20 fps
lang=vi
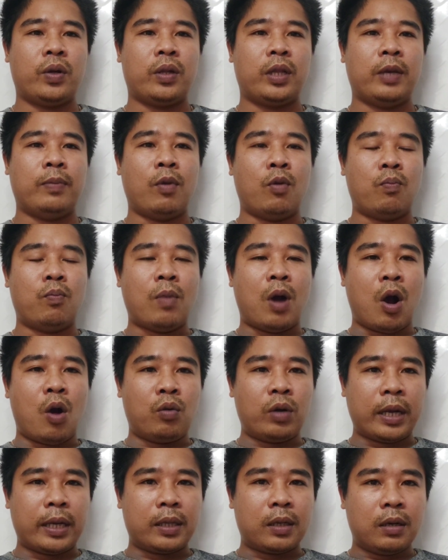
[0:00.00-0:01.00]
thì một
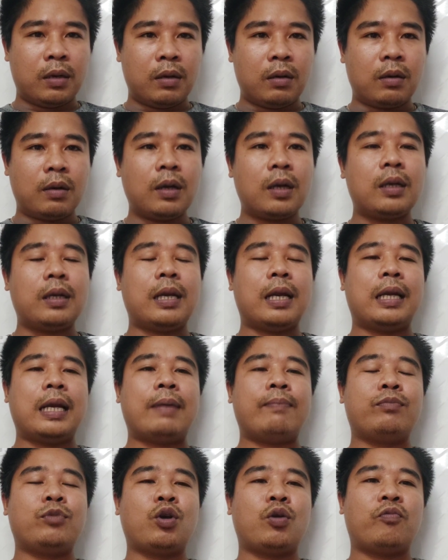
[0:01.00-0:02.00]
bộ này thường á, là
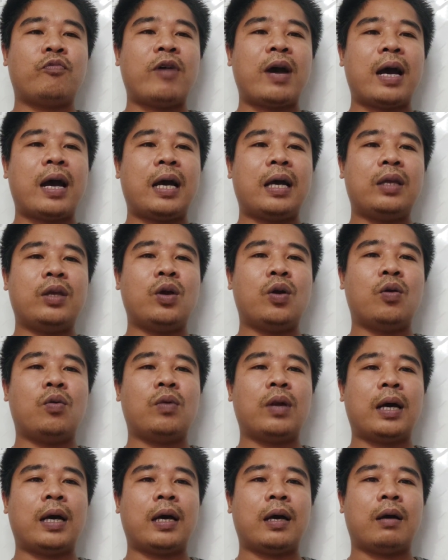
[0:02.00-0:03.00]
Nam cho pha vô
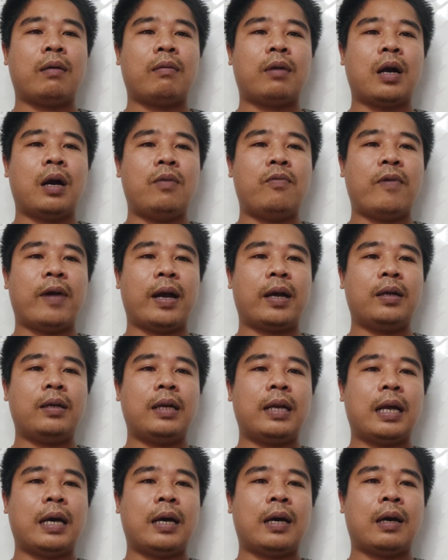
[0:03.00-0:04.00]
là cỡ
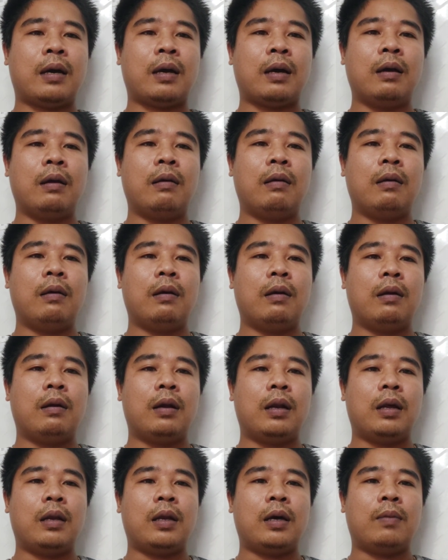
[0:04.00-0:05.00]
khoảng là
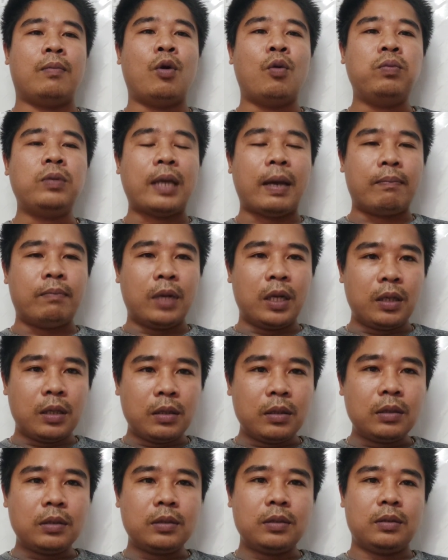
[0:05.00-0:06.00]
là là 400 lít
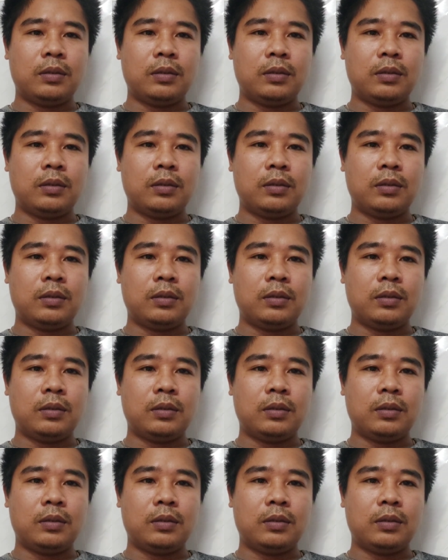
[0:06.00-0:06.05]
nước